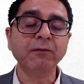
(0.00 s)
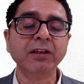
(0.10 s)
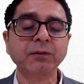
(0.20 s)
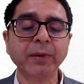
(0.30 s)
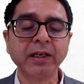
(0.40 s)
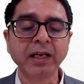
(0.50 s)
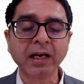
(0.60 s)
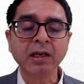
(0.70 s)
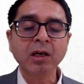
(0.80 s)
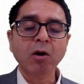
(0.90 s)
इन्वेस्टमेंट
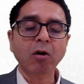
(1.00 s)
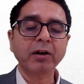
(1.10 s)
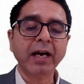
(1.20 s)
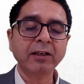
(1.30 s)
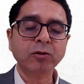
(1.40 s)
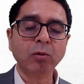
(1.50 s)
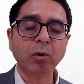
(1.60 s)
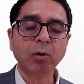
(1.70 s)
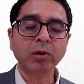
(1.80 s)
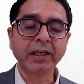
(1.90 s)
है और ढाई
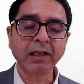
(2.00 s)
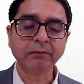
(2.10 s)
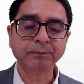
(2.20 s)
करोड़ के